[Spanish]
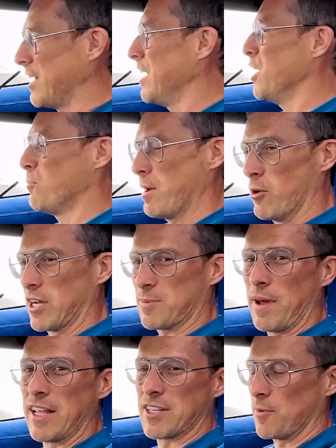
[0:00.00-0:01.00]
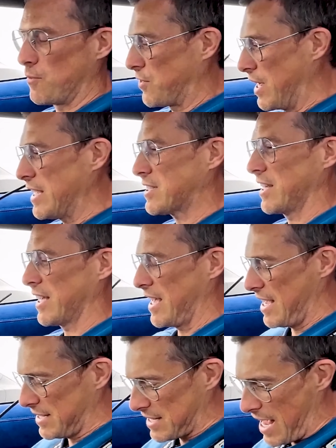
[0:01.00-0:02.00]
Es un poco más caro. Esta cosa está
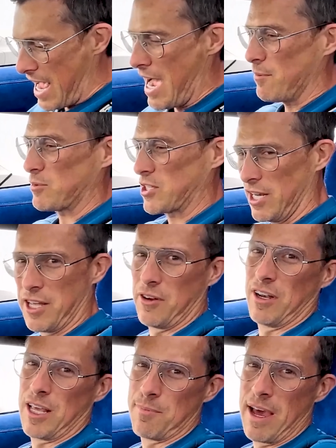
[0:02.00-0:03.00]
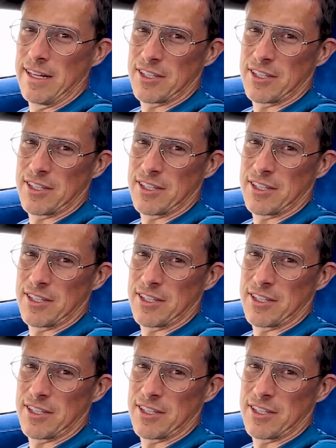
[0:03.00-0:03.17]
absolutamente loco.